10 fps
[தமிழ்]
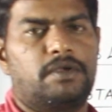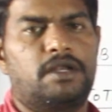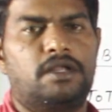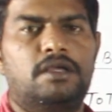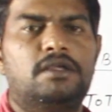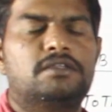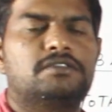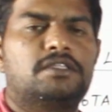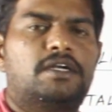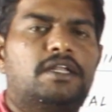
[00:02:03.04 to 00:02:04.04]
ஓகேங்களா
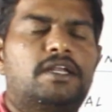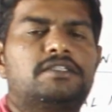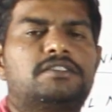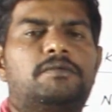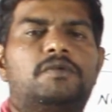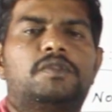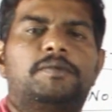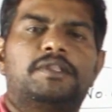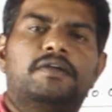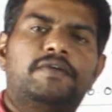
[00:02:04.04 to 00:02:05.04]
ஸோ இந்த ரிட்டன் எக்ஸாமுக்கு வந்து
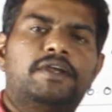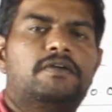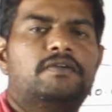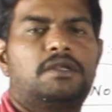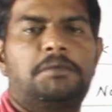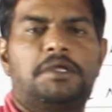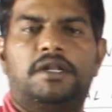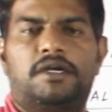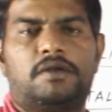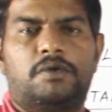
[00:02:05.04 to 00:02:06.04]
பார்த்தீங்கன்னா வீட்டுக்கு வந்து நம்மளுக்கு
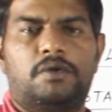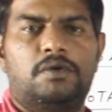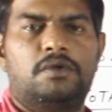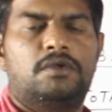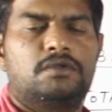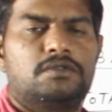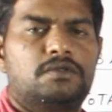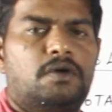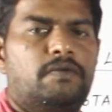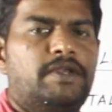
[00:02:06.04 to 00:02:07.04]
லெட்டர் வரும்
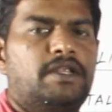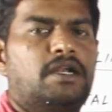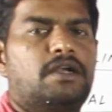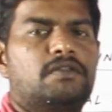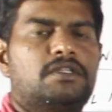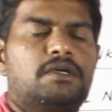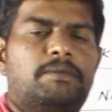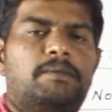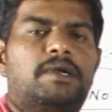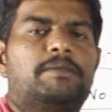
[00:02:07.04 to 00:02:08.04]
ஸோ வீட்டுக்கு லெட்டர்
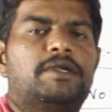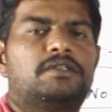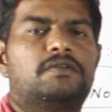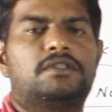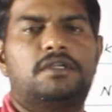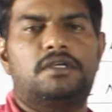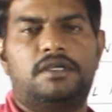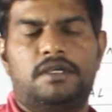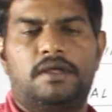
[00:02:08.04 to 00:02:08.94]
வந்ததுக்கப்புறமா நம்ம எடுத்துகிட்டு வந்துட்டு